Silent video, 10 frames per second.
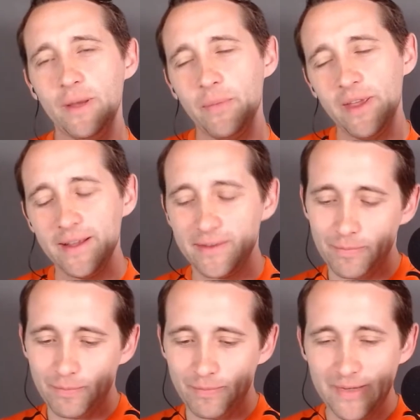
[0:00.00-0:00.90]
Okay,
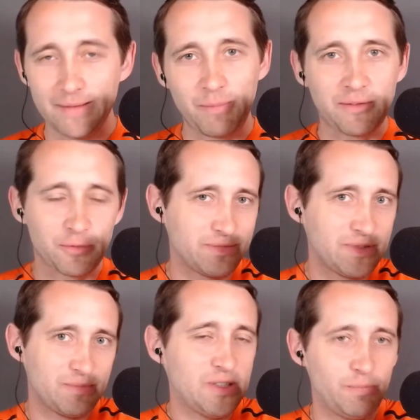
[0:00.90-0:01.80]
jetzt also
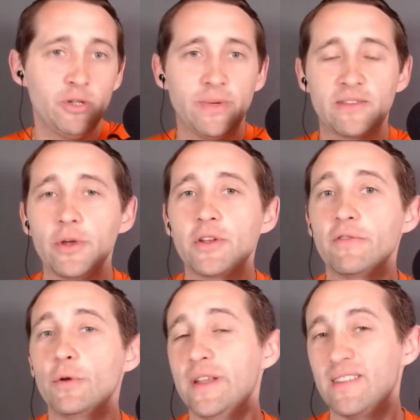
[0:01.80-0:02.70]
ich bin überzeugt
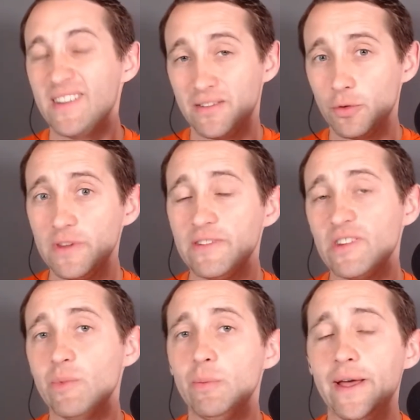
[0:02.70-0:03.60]
davon, dass das so ist,
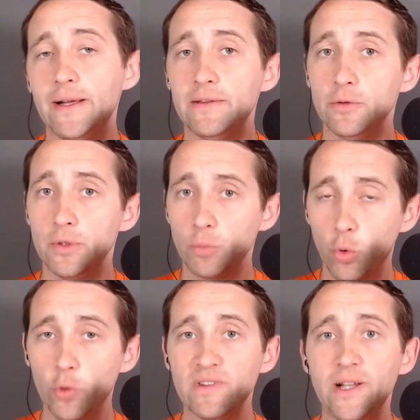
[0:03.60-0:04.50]
dass man bei also einem
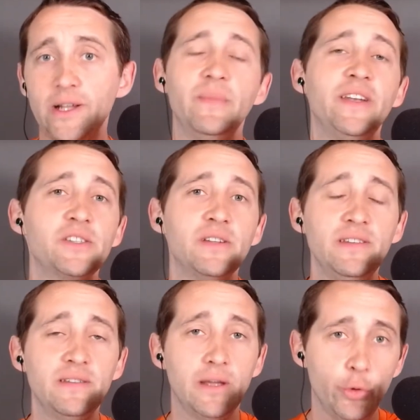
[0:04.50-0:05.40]
Großteil der Menschen
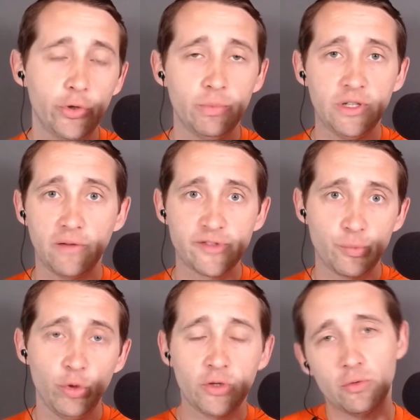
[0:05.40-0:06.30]
diesen erhöhten Bedarf
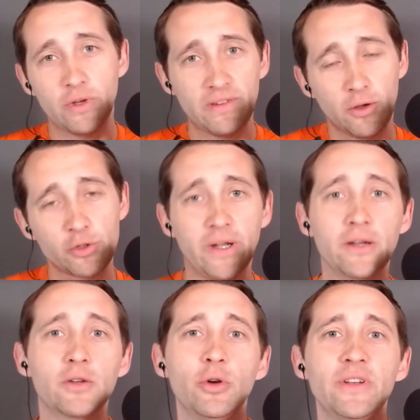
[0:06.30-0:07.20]
spürt. Und du hast ja auch schon
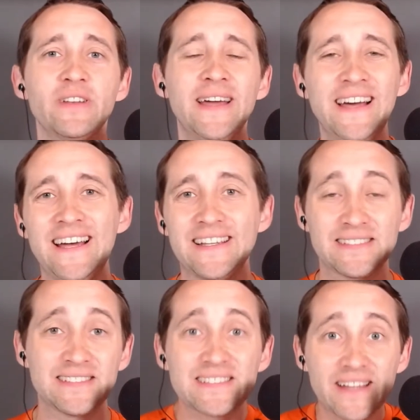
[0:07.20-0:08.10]
angedeutet,
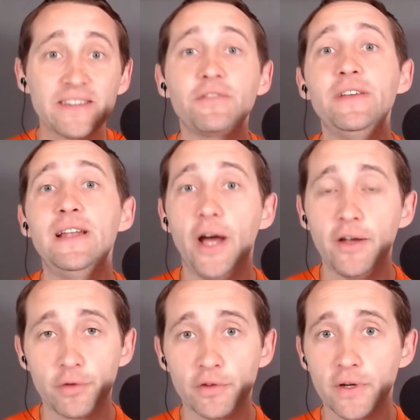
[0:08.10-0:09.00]
dass es ganz viele
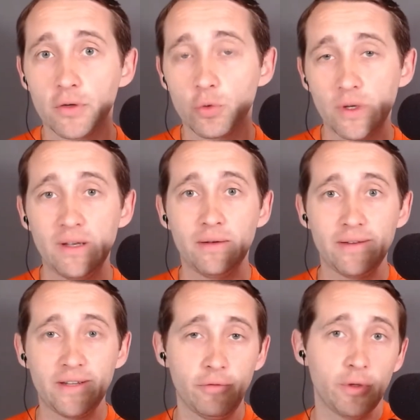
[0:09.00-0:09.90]

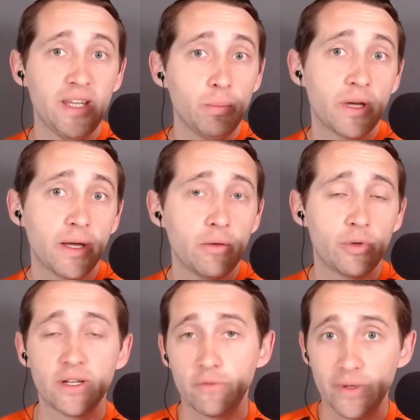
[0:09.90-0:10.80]
Einflussfaktoren dafür geben kann
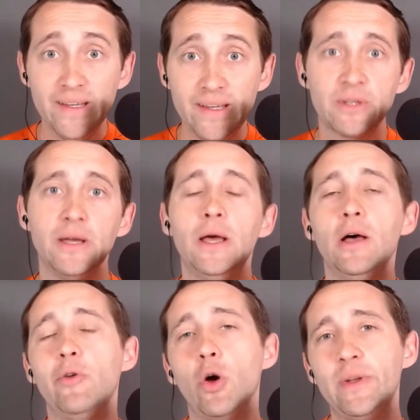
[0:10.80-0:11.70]
oder dafür gibt,
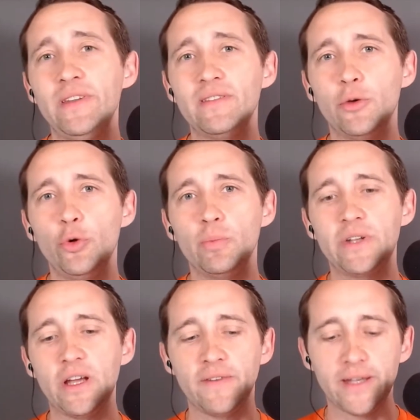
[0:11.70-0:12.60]
warum man diesen erhöhten
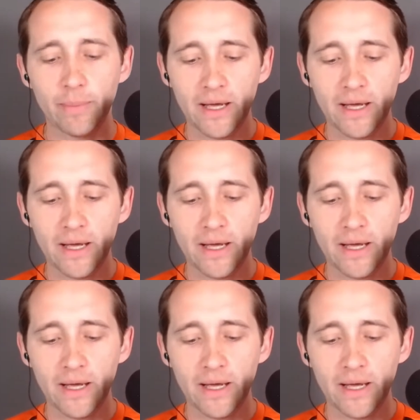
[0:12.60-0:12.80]
Bedarf hat.